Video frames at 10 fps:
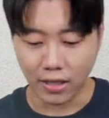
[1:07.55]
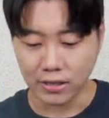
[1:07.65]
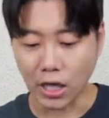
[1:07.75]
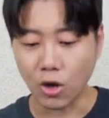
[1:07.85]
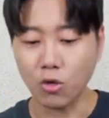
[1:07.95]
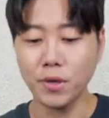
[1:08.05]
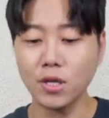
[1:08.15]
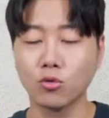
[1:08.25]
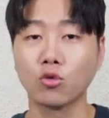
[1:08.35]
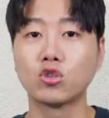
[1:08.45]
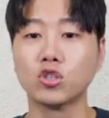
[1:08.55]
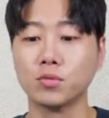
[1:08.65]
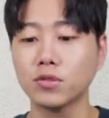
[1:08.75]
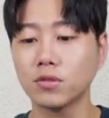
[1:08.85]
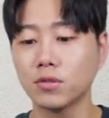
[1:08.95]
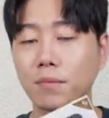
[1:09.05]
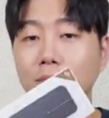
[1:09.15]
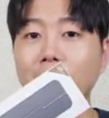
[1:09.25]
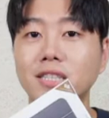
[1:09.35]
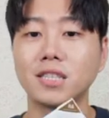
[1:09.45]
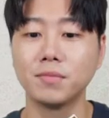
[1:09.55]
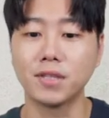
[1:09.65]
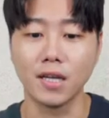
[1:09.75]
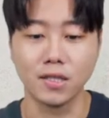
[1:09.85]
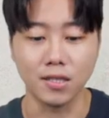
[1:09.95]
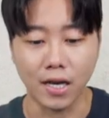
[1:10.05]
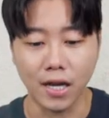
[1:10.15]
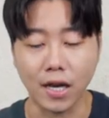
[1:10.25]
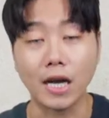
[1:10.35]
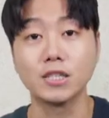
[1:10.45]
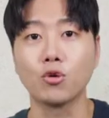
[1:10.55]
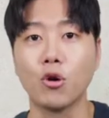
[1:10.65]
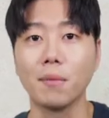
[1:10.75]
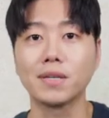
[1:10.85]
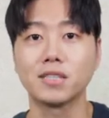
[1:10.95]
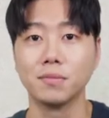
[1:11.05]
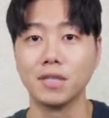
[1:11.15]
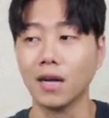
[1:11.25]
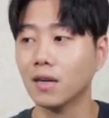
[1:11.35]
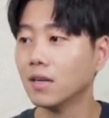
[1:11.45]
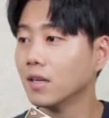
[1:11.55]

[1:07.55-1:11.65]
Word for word: 샤오미 노트북 받침대를 하나 가지고 와봤습니다.